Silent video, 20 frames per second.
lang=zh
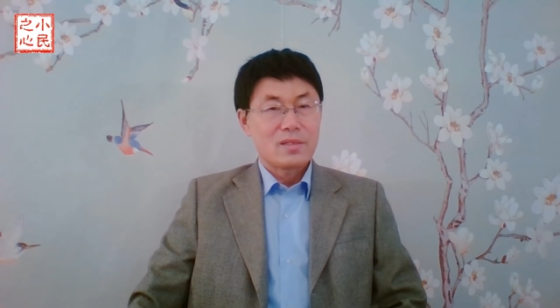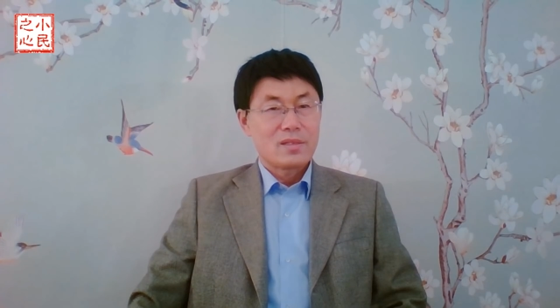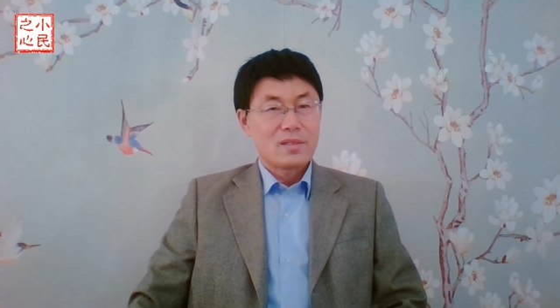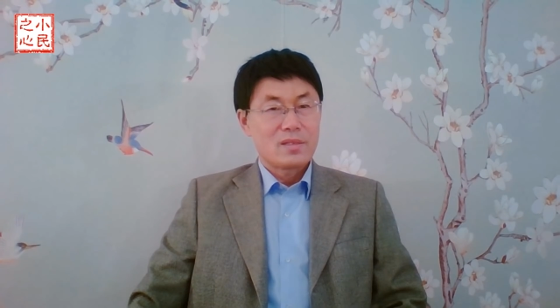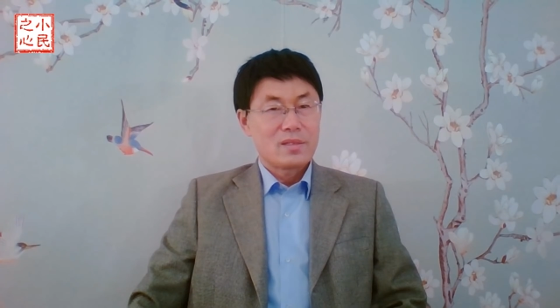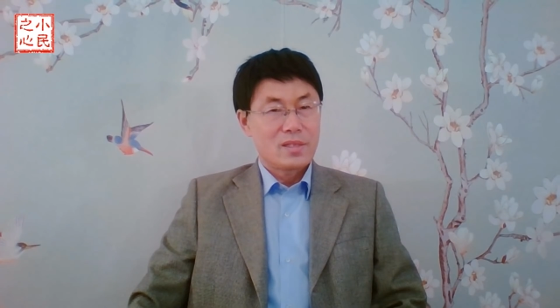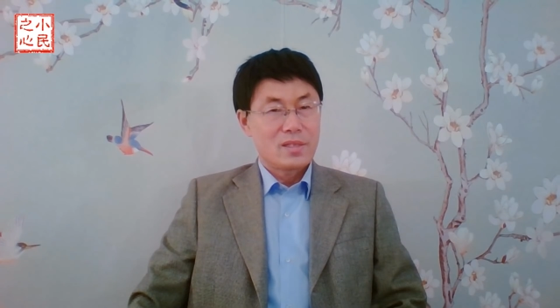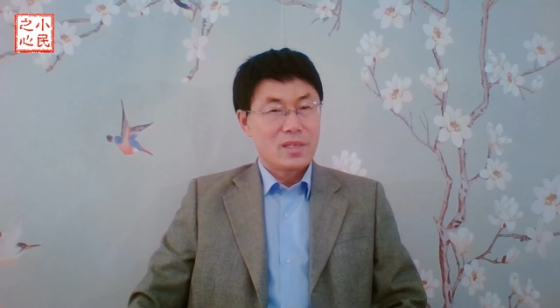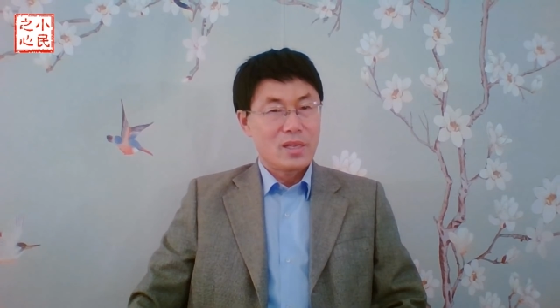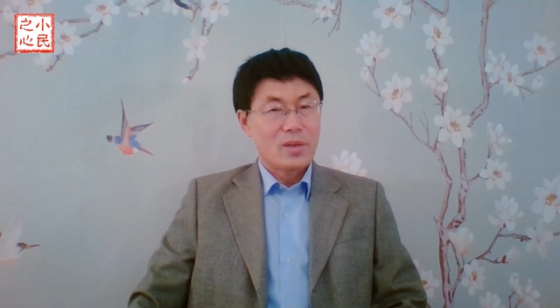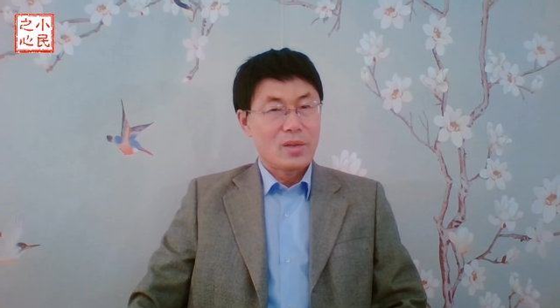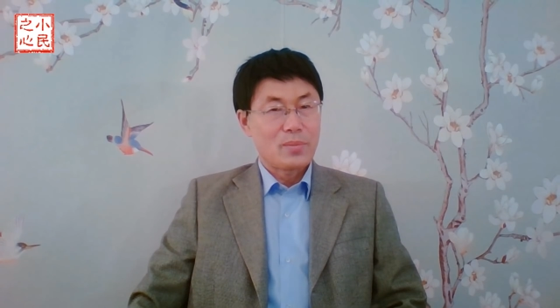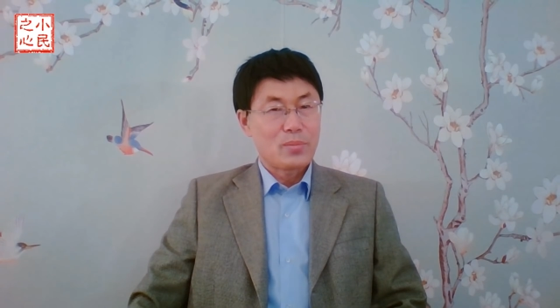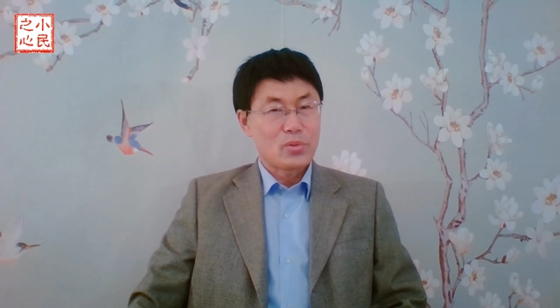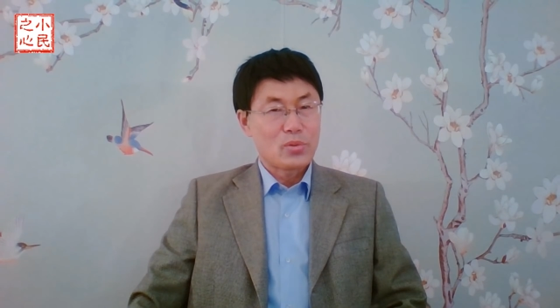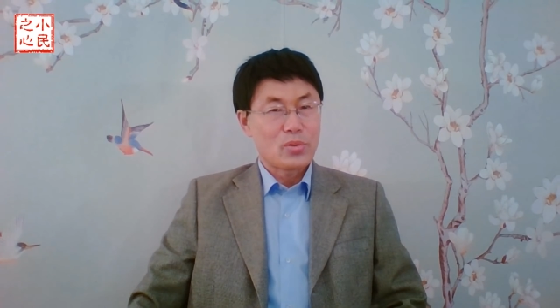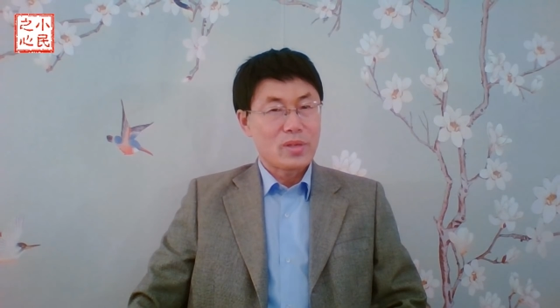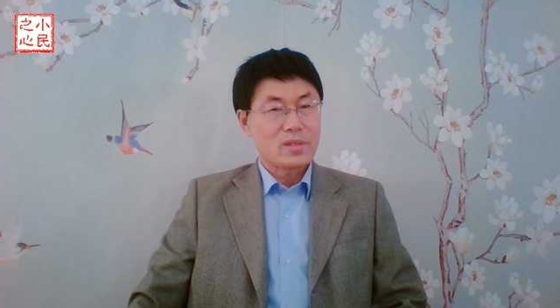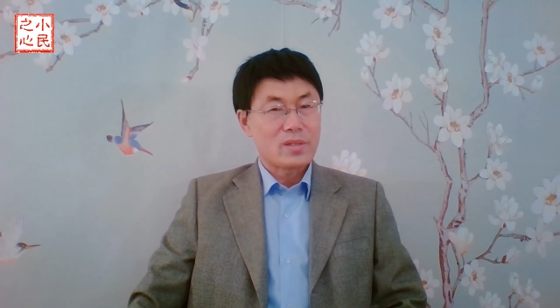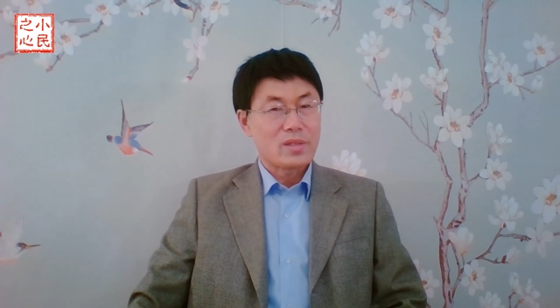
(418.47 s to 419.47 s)
接连不
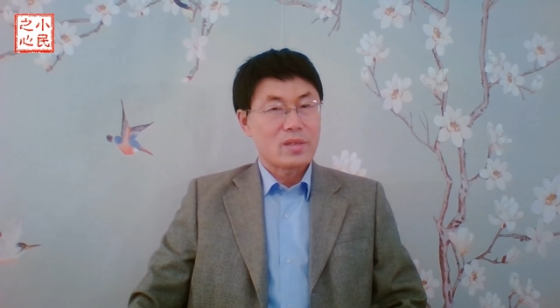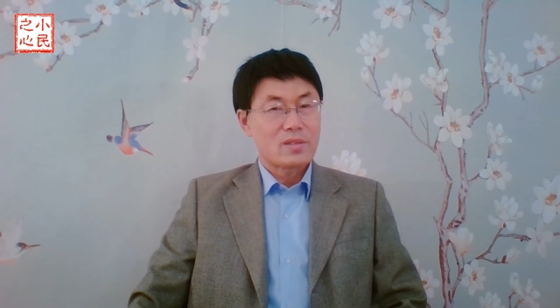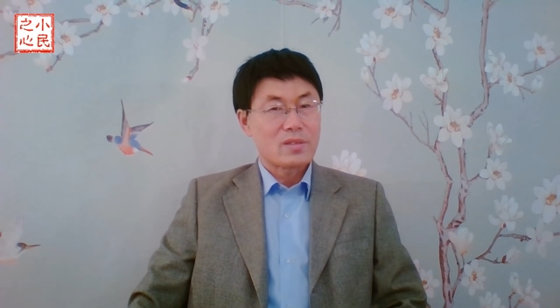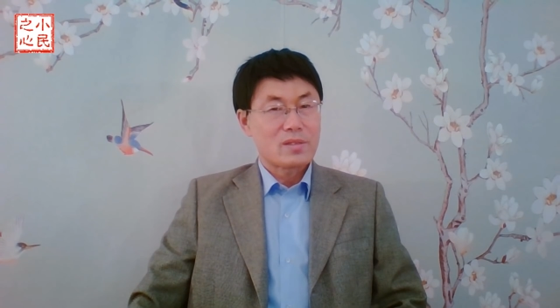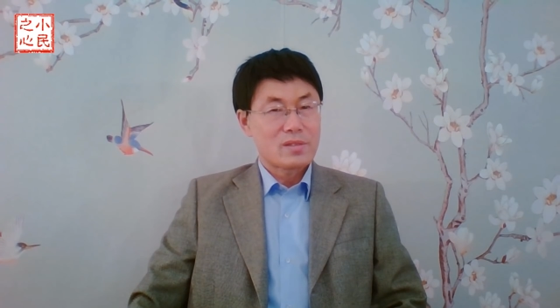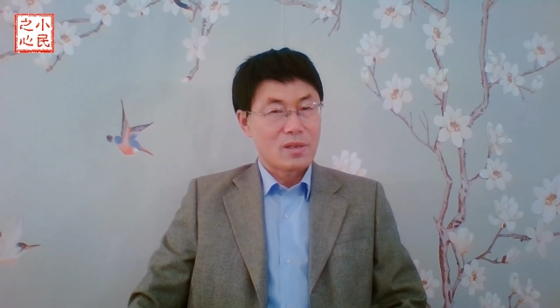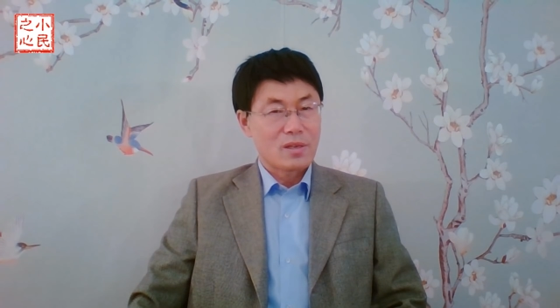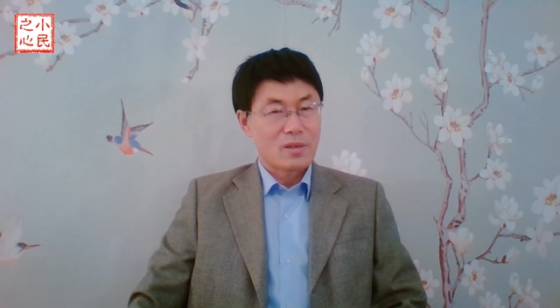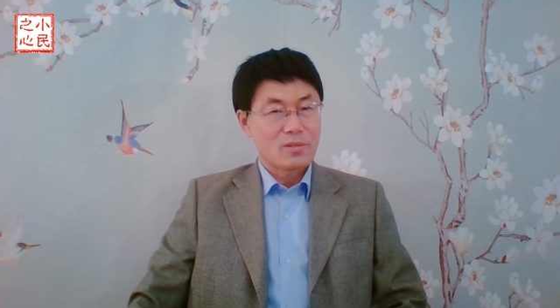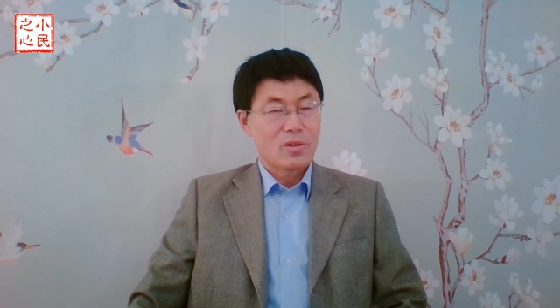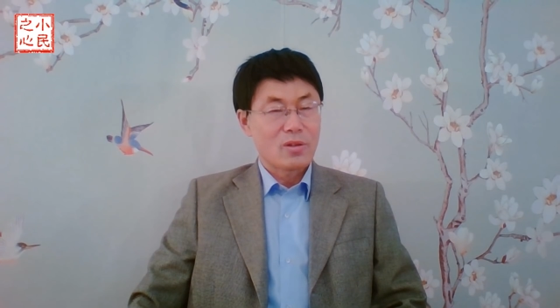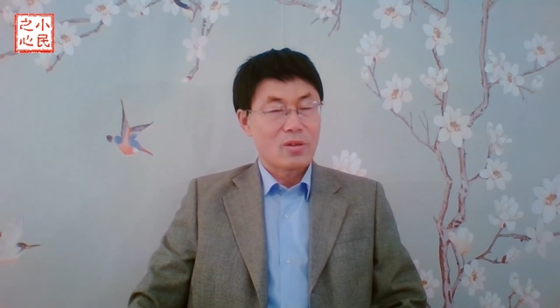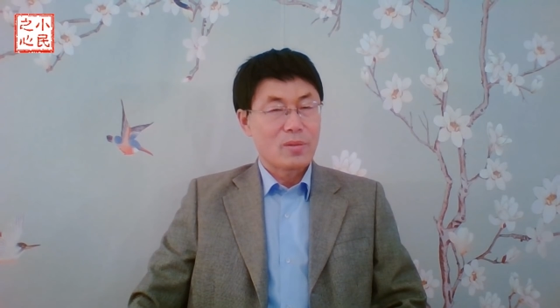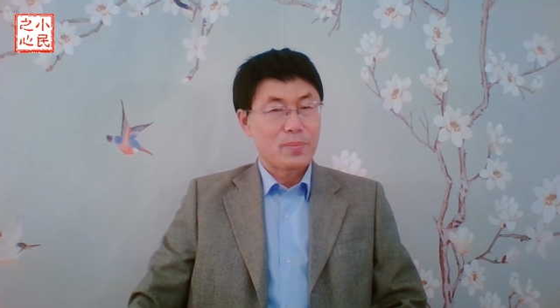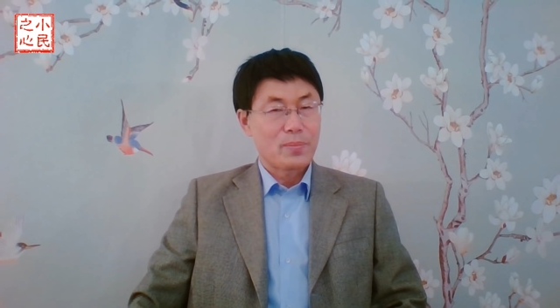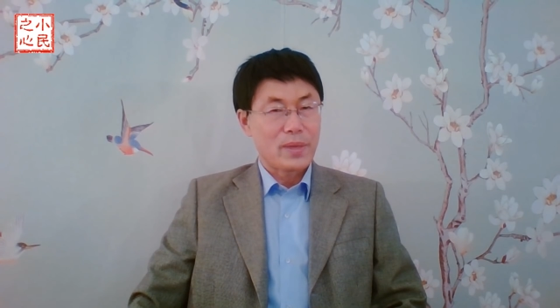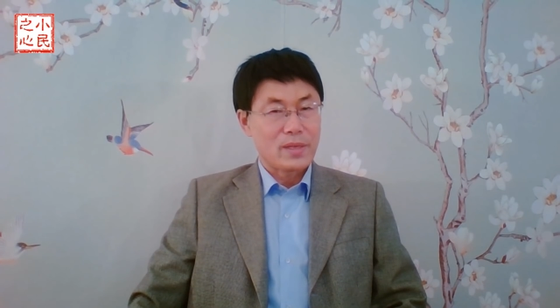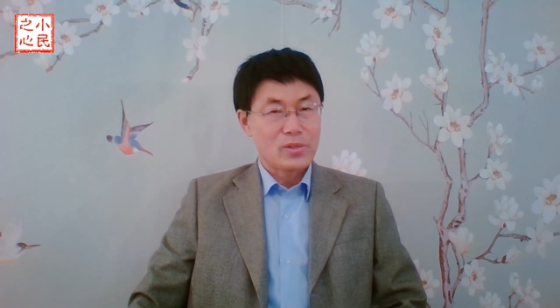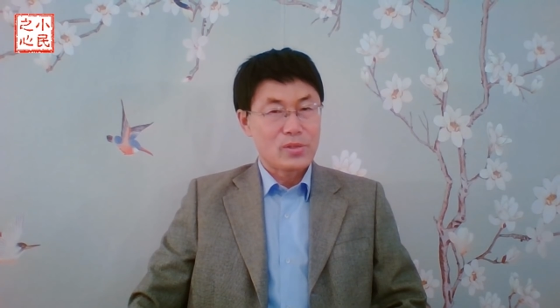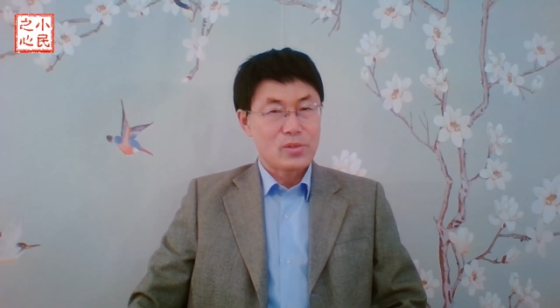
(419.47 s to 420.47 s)
断的遭到了
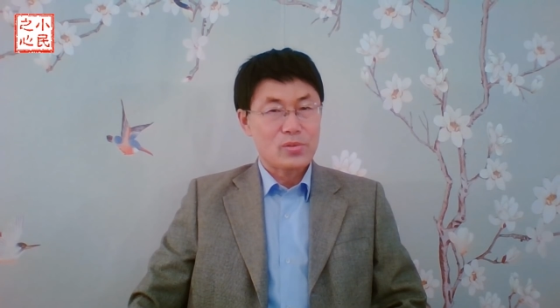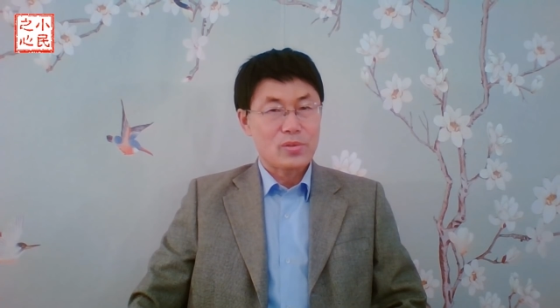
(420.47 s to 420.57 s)
贬损；